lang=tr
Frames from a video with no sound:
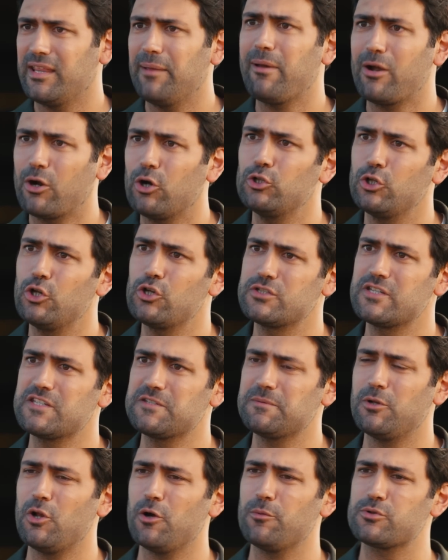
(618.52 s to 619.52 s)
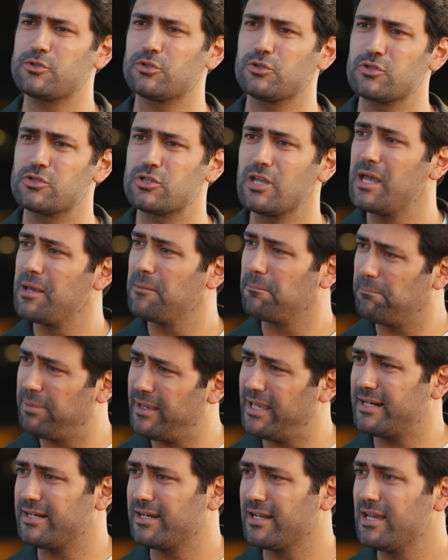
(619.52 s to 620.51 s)
demek oluyor siz biliyor musunuz?
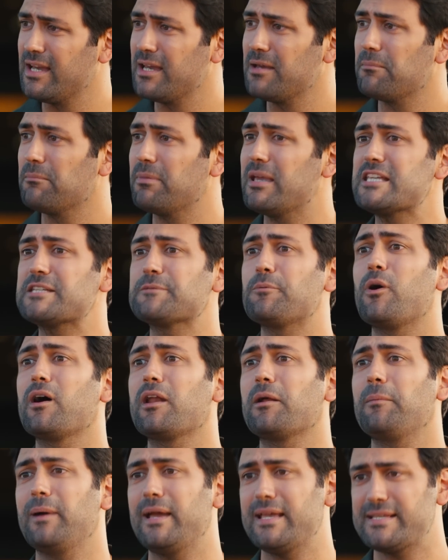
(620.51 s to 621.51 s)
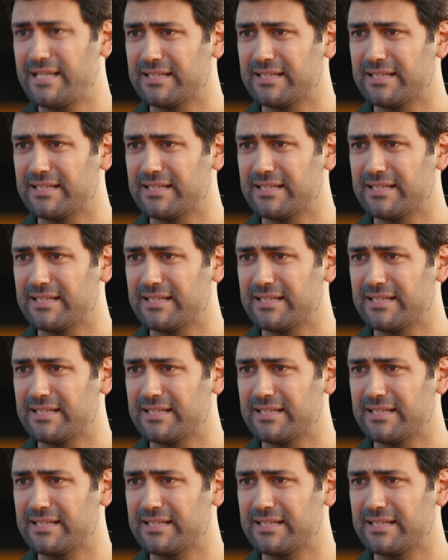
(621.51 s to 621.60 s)
Bir, biz bu arabayı